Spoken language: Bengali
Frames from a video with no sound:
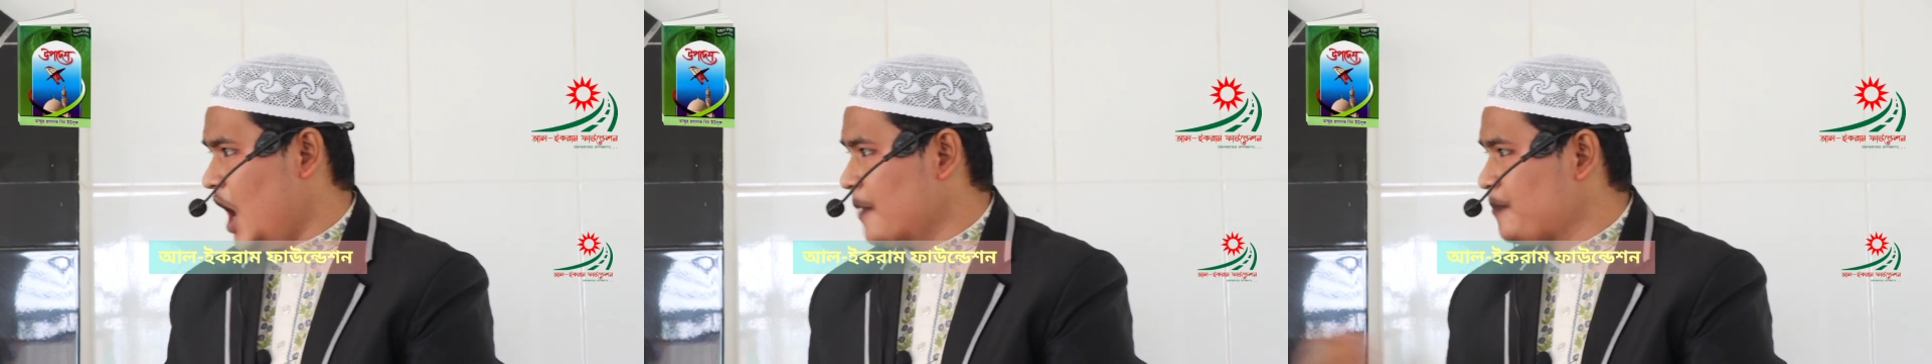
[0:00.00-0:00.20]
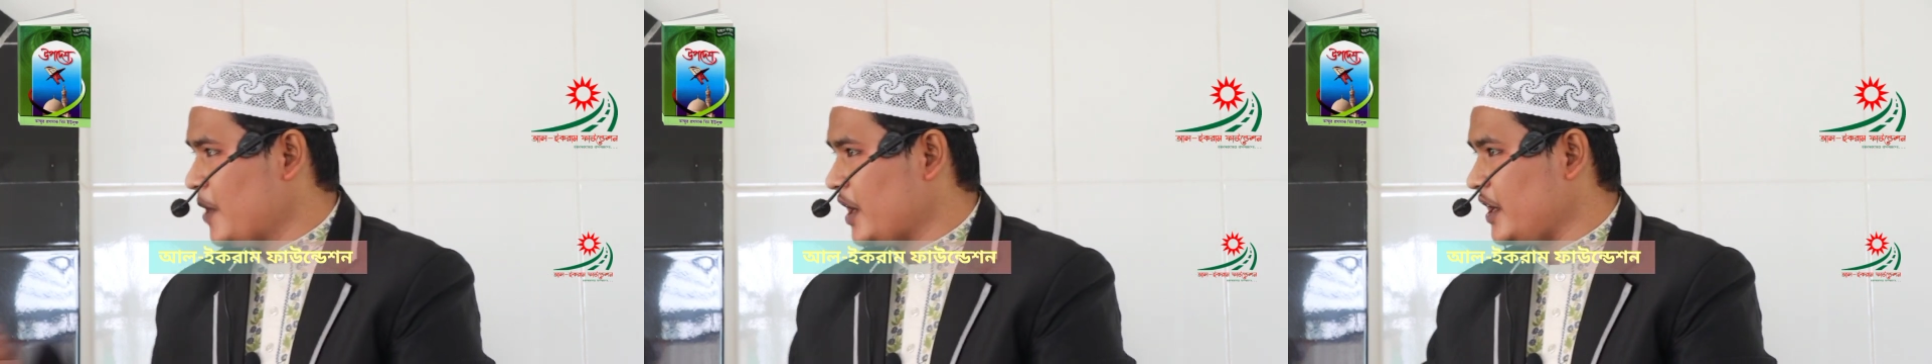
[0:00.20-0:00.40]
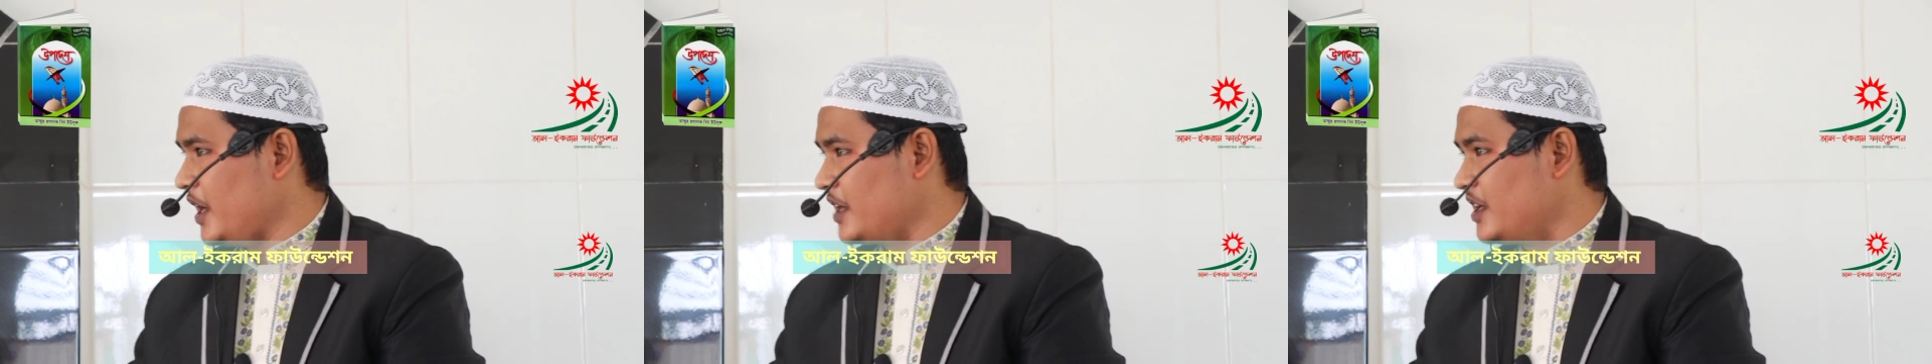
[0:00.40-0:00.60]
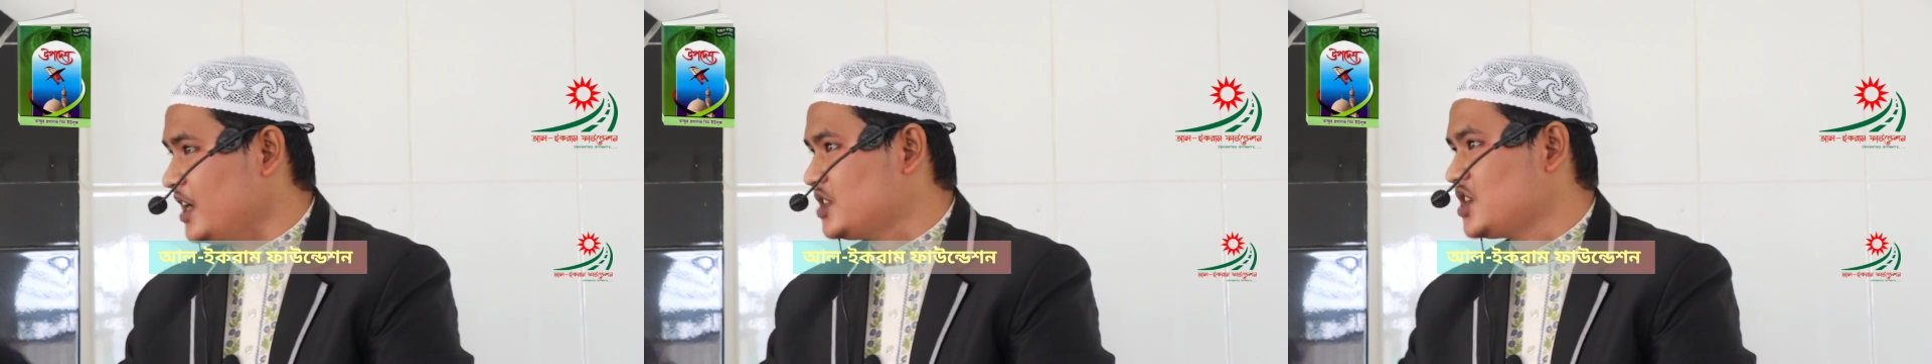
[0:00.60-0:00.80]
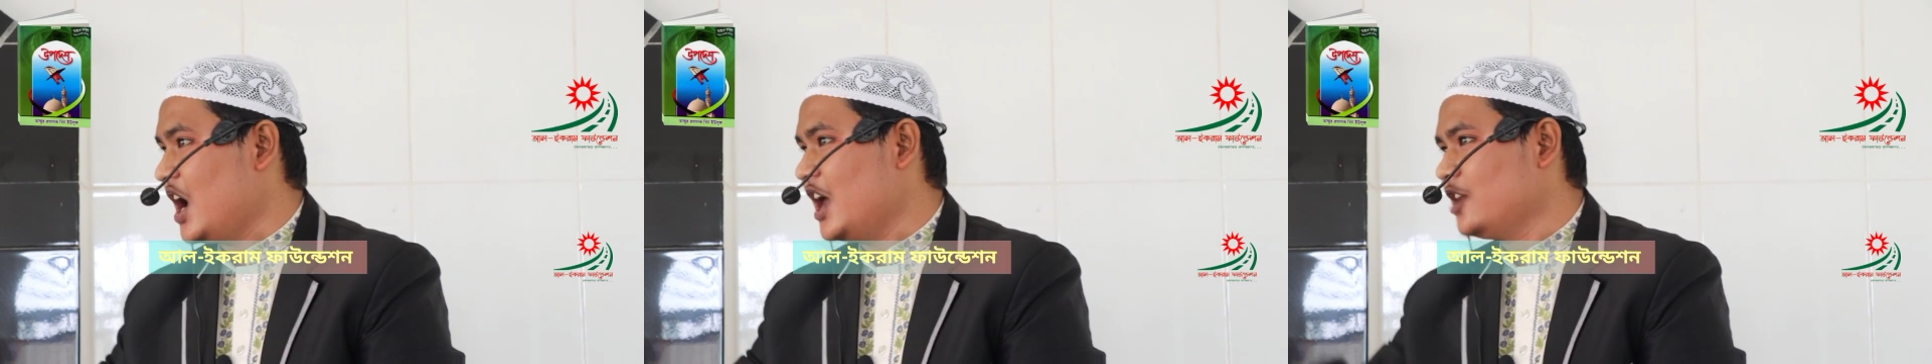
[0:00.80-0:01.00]
আপনাকে
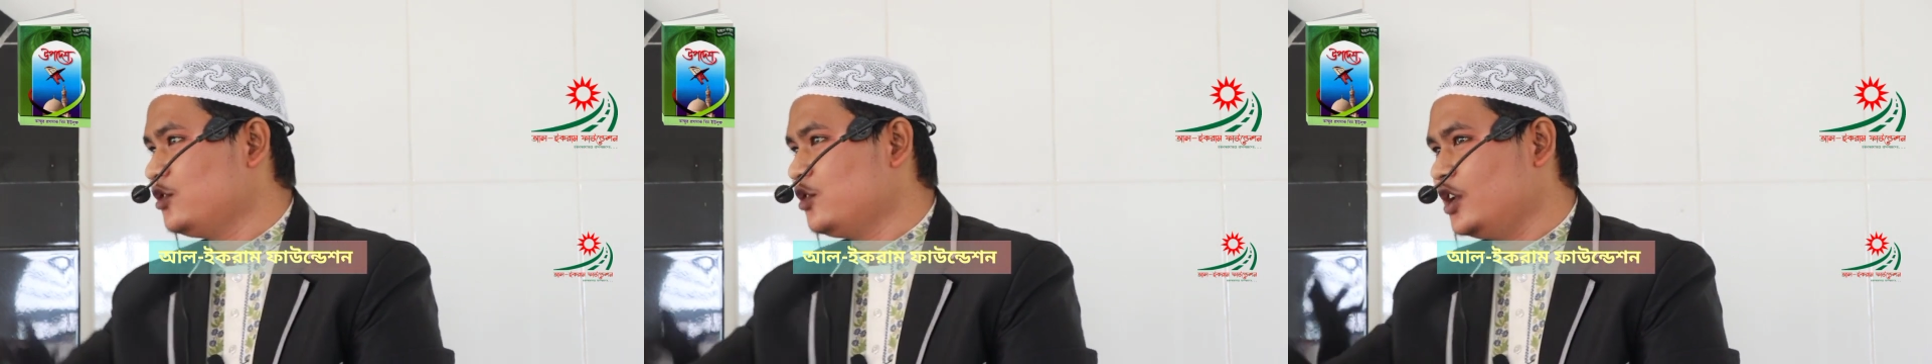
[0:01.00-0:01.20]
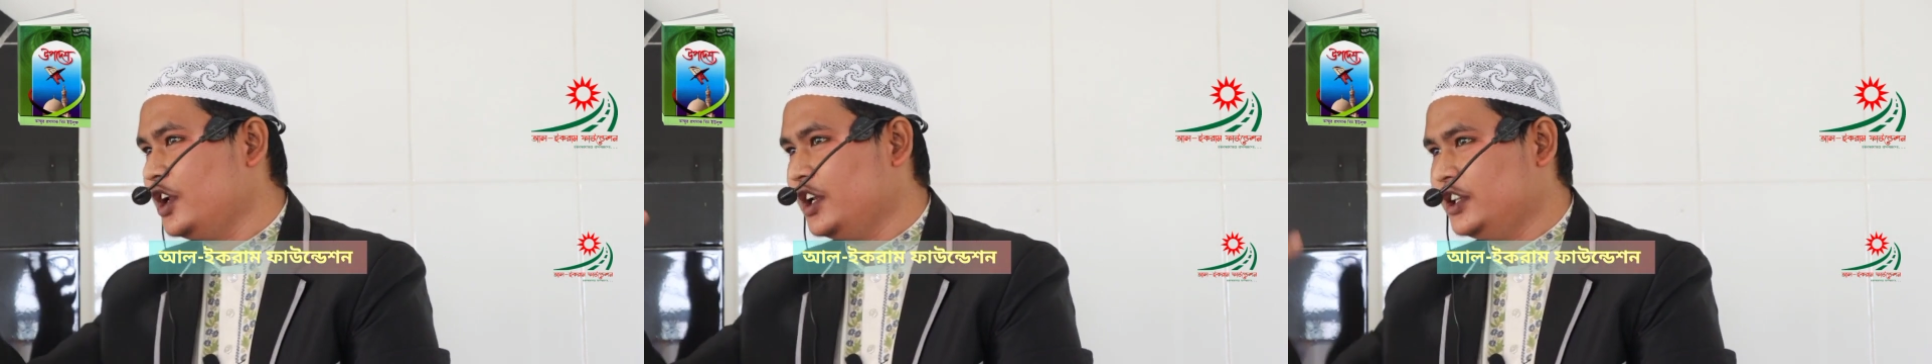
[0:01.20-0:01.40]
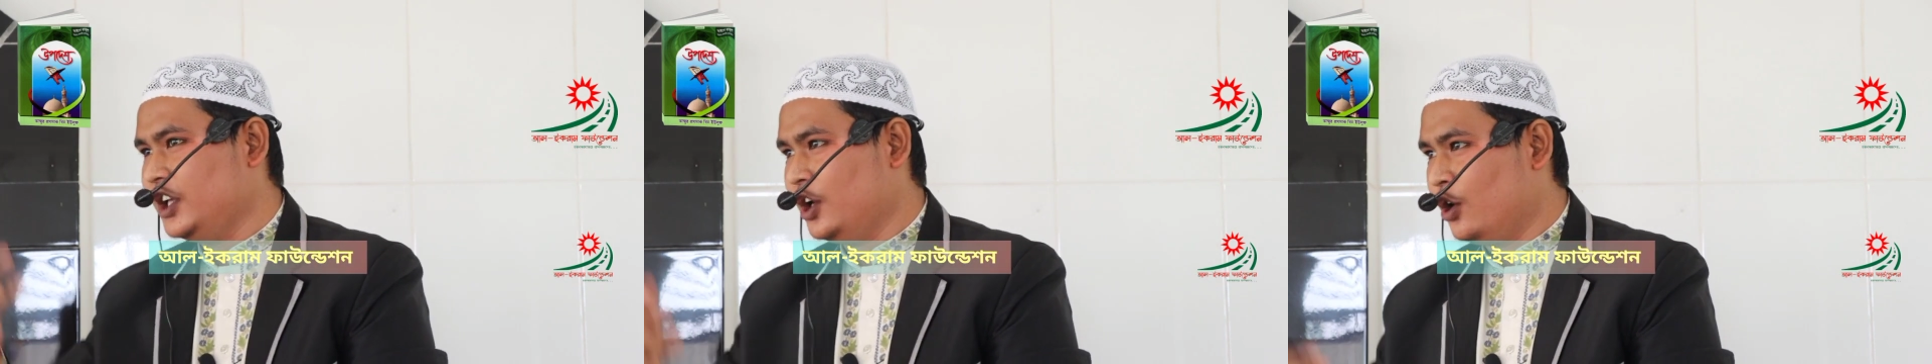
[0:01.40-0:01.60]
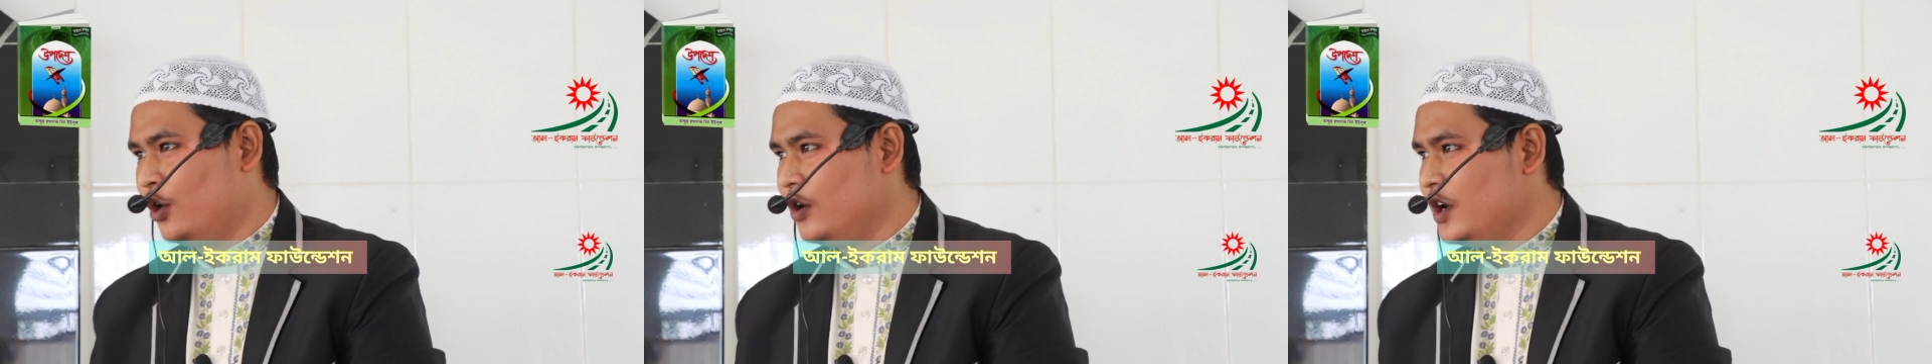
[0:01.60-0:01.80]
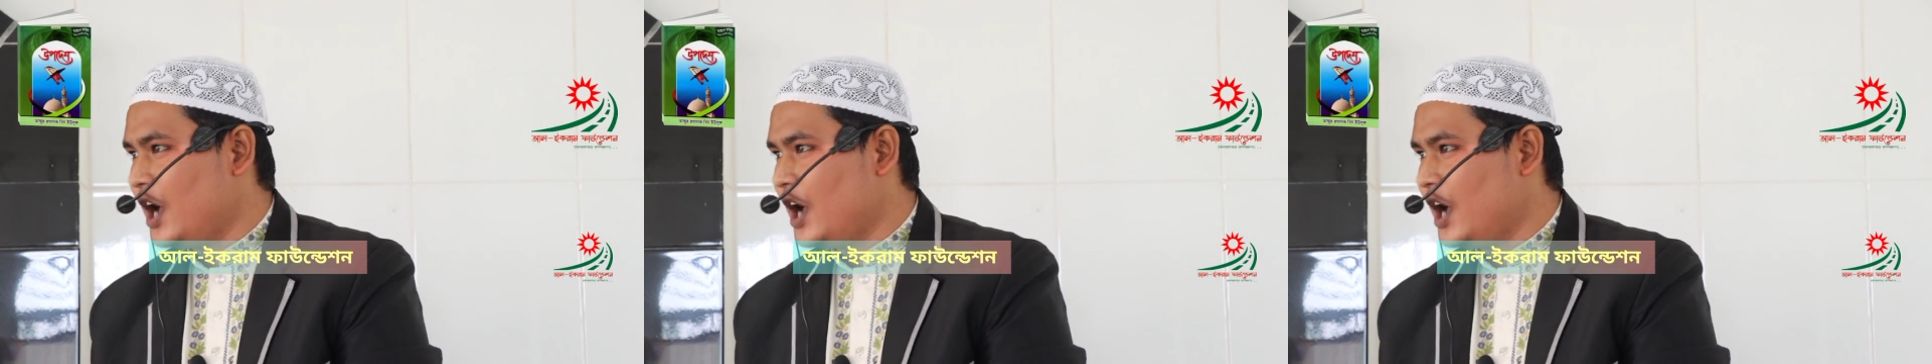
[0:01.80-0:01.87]
একটা জাল দলিল দিল